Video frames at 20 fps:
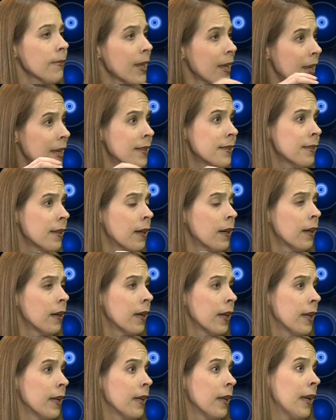
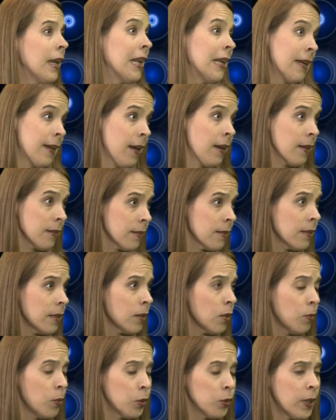eh, el
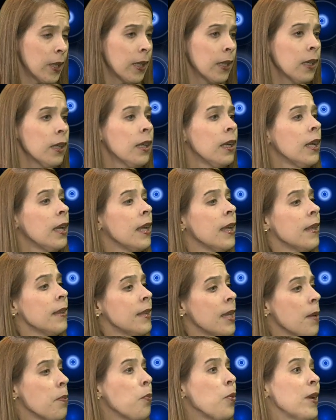cáncer como tal,
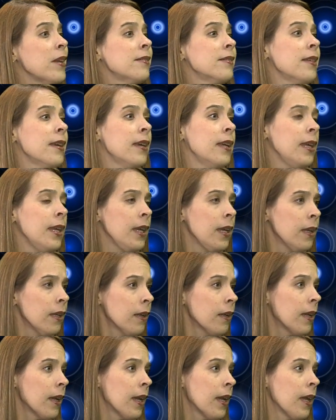después
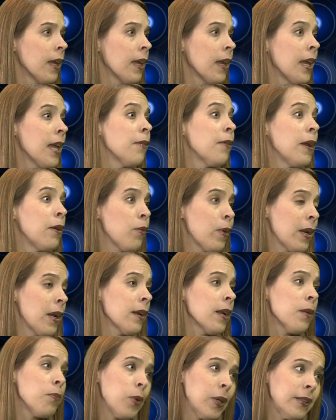seguir, evaluar la
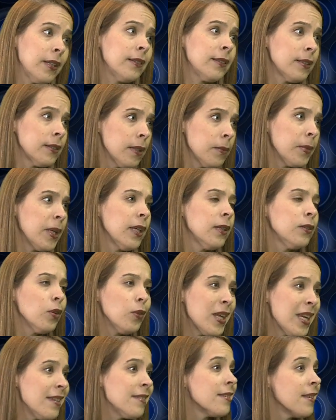respuesta al tratamiento
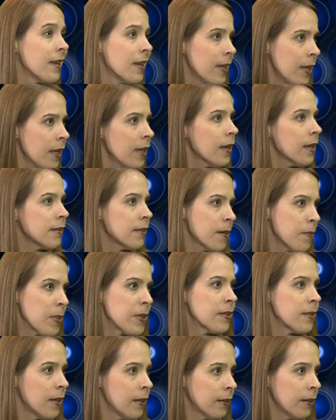y seguir a ese
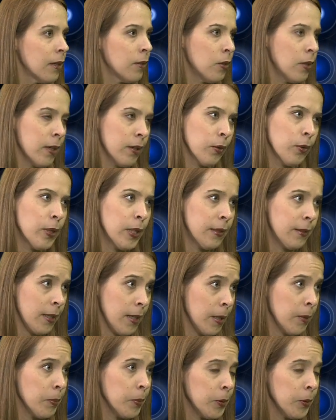paciente a lo largo del tiempo.